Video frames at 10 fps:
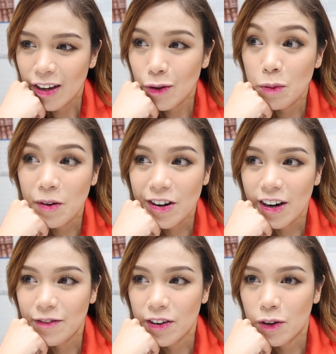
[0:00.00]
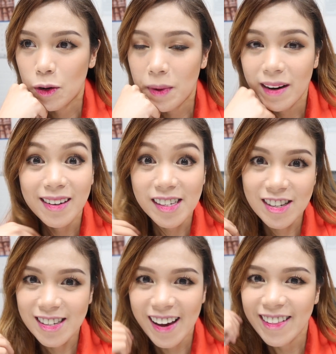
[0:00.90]
yung Uber driver ko parang
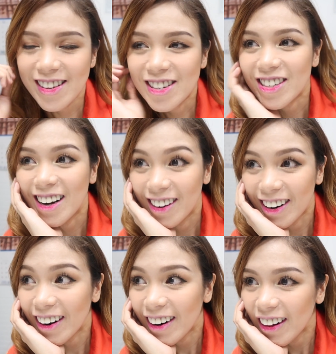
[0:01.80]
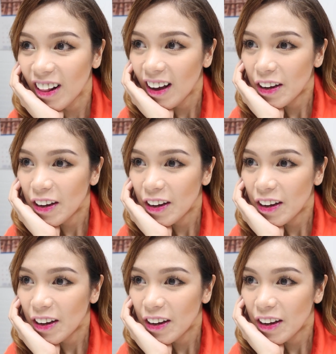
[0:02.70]
nagsisenti siya, girl.